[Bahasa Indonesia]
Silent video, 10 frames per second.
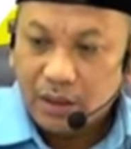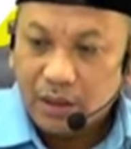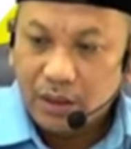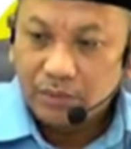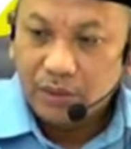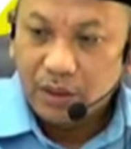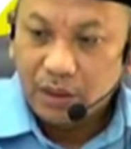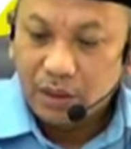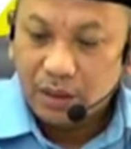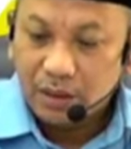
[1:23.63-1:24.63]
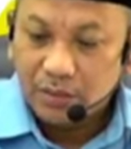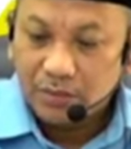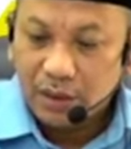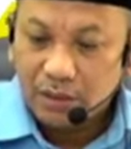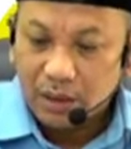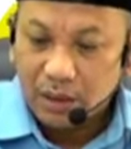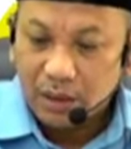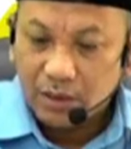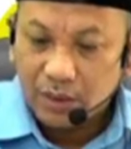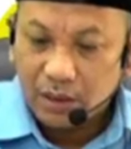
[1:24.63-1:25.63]
Alhamdulillahi rabbil
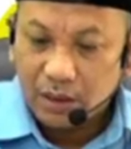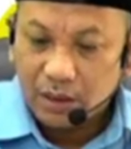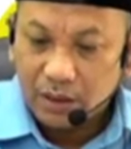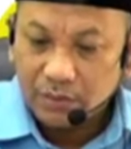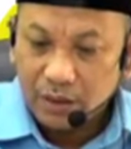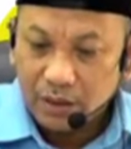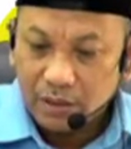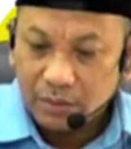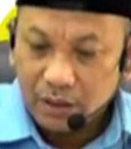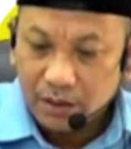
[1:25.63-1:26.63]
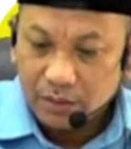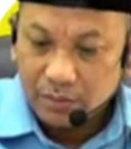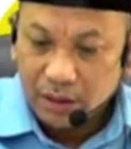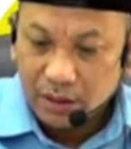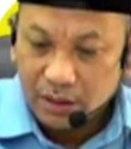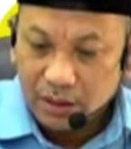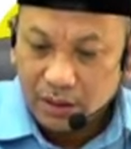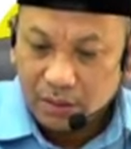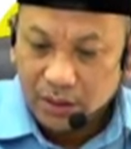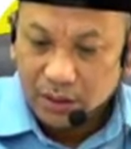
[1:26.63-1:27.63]
alamin arrahmanir rahim maliki
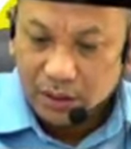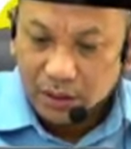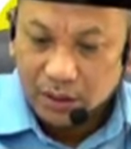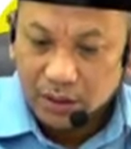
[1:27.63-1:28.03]
yaumiddin.